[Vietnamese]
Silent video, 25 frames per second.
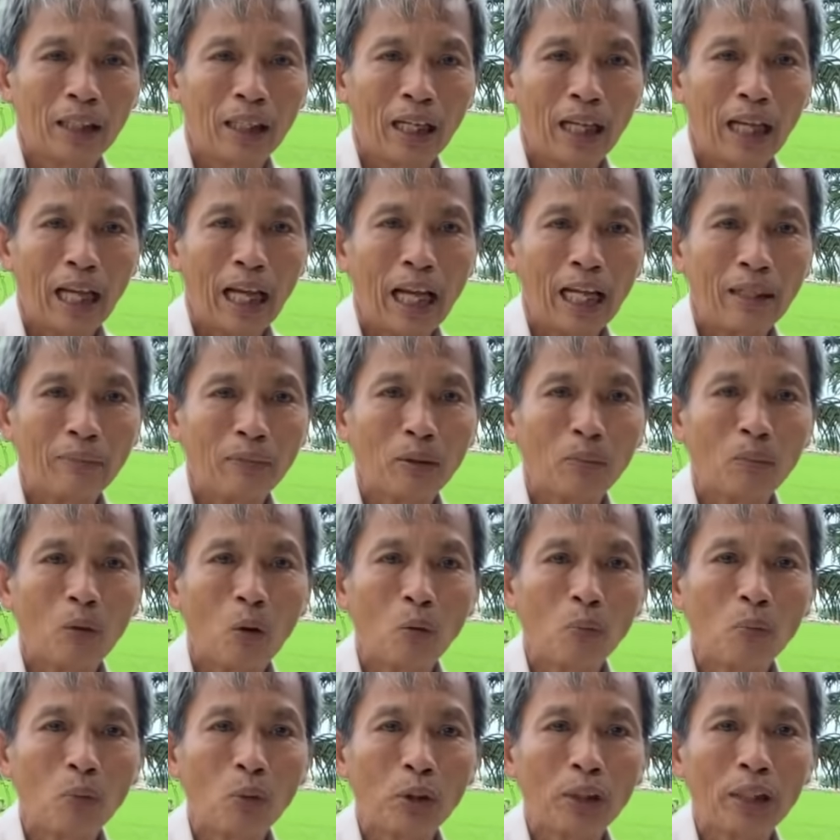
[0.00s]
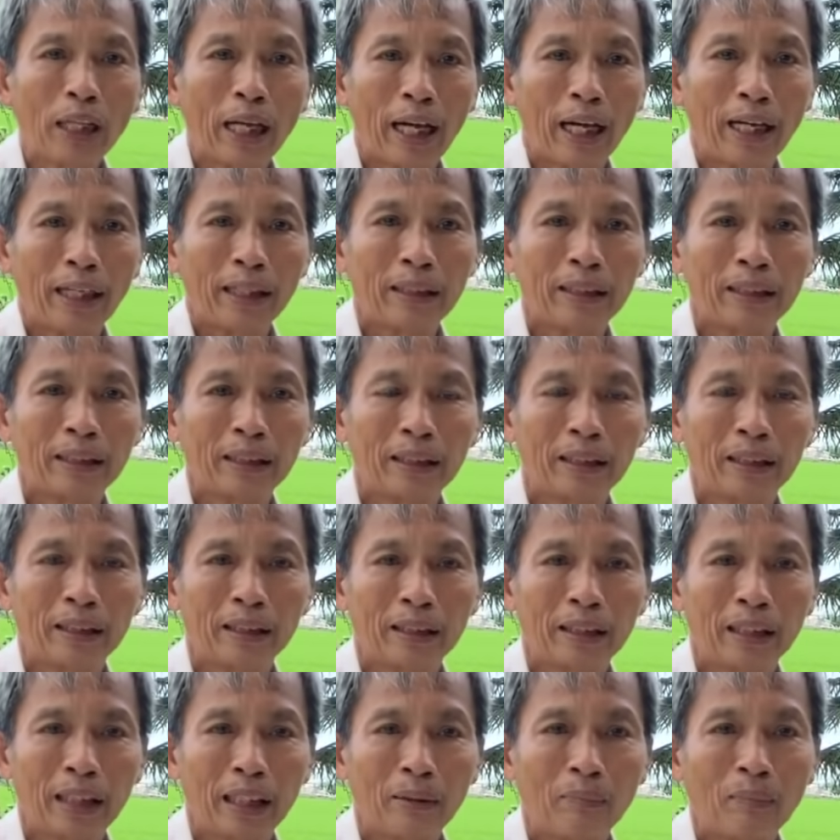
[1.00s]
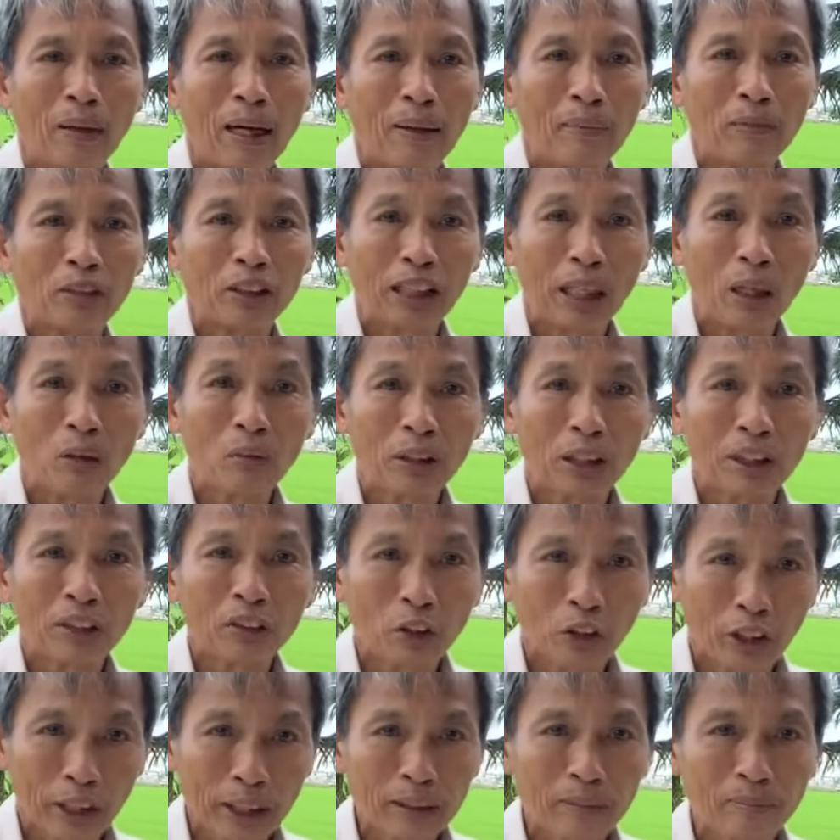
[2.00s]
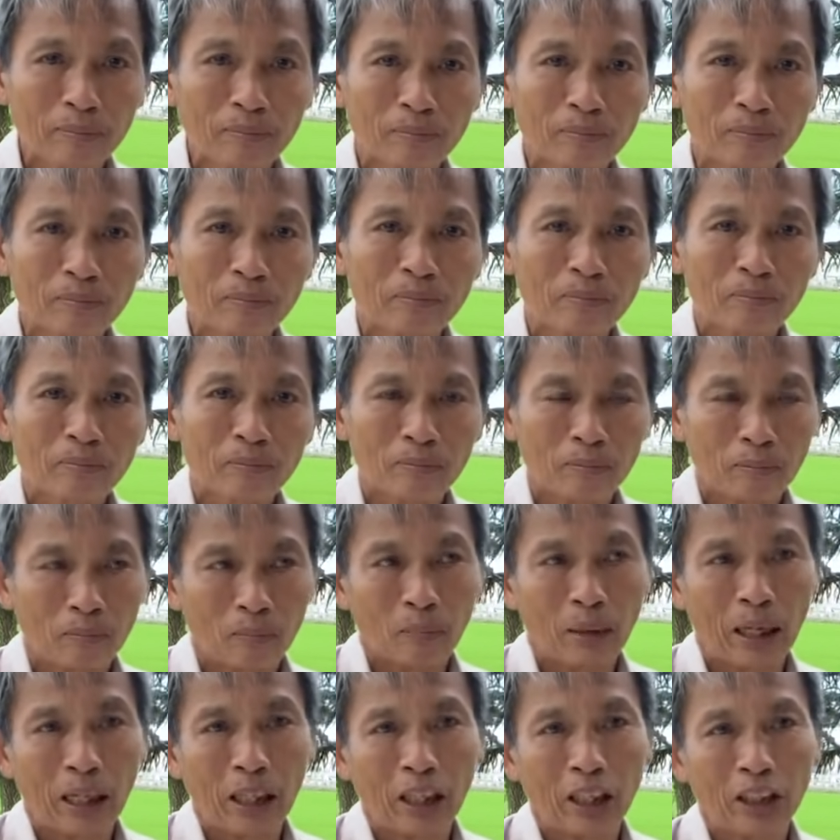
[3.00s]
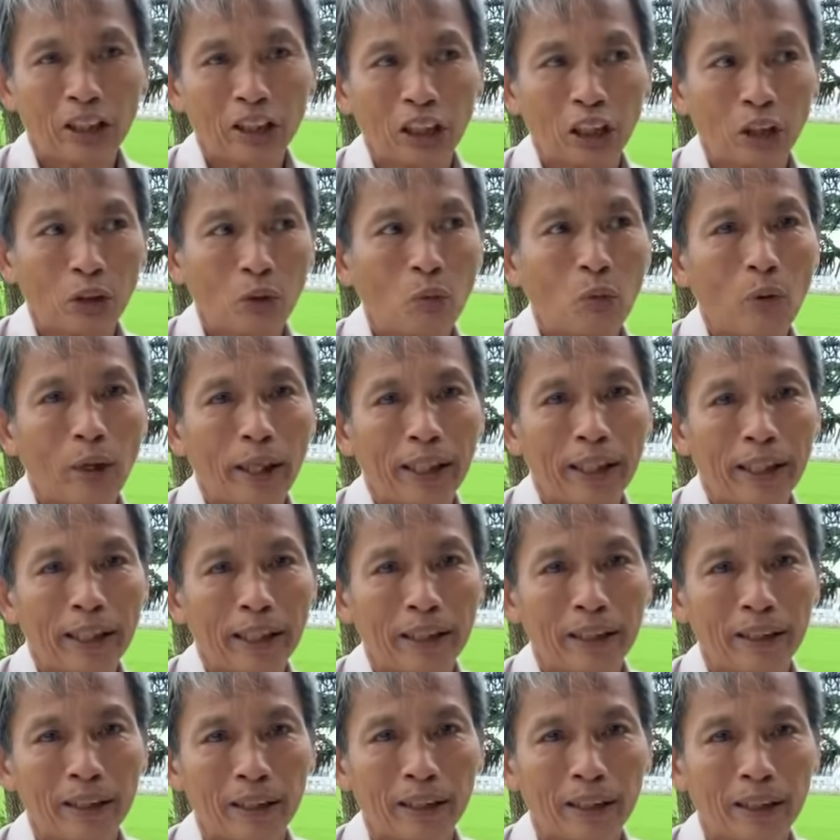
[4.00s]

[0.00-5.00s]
24 múi giờ hay 36 kinh tiếng mà nó chỉ quay á,